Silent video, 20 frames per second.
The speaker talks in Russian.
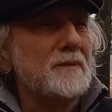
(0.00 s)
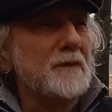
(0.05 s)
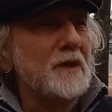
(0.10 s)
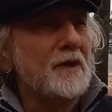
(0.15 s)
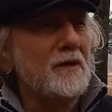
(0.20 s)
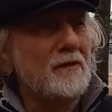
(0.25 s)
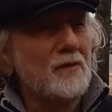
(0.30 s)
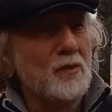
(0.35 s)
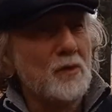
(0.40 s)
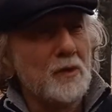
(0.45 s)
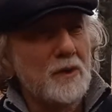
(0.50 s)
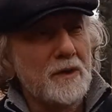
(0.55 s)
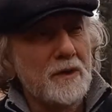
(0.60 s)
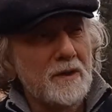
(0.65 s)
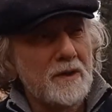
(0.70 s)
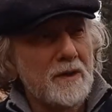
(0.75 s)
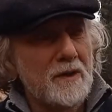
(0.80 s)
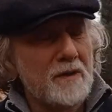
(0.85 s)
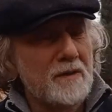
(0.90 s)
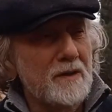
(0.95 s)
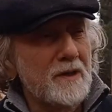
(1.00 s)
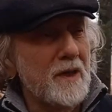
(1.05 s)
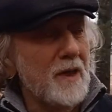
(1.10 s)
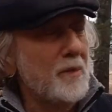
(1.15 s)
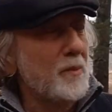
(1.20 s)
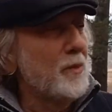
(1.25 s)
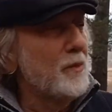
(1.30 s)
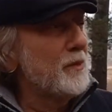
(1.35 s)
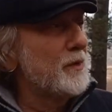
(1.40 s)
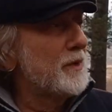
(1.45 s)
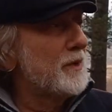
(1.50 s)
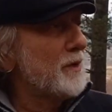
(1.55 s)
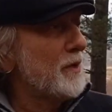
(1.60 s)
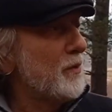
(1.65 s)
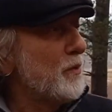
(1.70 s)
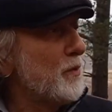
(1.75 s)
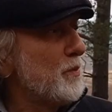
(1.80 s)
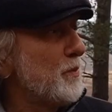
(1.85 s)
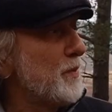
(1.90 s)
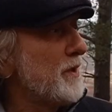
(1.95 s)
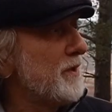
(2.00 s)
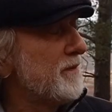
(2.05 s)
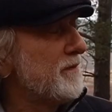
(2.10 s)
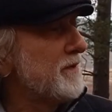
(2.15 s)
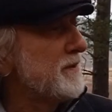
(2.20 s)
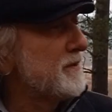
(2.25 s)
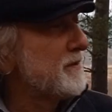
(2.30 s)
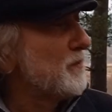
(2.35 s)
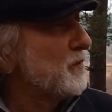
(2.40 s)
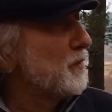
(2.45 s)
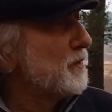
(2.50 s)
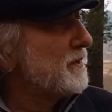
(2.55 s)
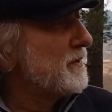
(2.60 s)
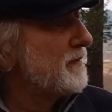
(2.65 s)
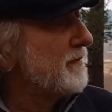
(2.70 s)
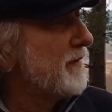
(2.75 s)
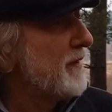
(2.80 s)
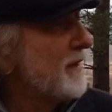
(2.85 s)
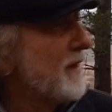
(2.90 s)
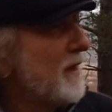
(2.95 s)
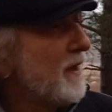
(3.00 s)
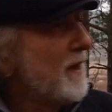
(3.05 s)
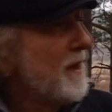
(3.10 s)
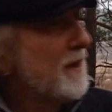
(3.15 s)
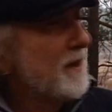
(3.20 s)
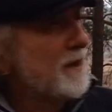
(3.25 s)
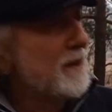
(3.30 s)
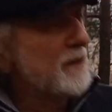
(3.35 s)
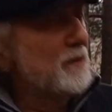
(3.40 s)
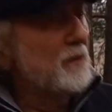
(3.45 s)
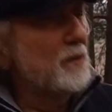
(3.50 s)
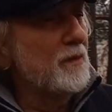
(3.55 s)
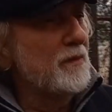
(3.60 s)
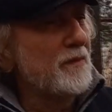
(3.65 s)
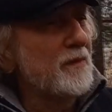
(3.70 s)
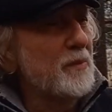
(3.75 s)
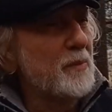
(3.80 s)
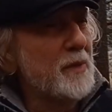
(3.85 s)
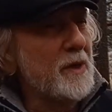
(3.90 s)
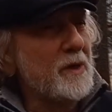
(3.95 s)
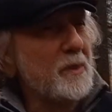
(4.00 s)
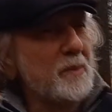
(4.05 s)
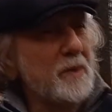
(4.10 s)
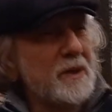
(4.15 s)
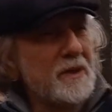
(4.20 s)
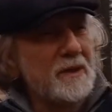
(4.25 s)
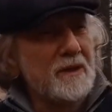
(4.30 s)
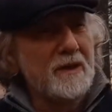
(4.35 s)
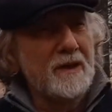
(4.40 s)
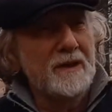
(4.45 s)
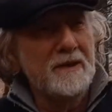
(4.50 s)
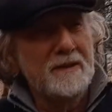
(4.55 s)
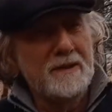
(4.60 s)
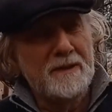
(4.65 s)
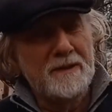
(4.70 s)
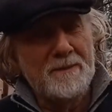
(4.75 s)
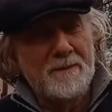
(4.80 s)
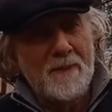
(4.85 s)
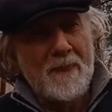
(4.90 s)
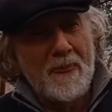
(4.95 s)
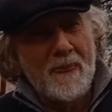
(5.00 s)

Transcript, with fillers: Вот, это как бы вот такое первое свойство, которое вы приобретаете.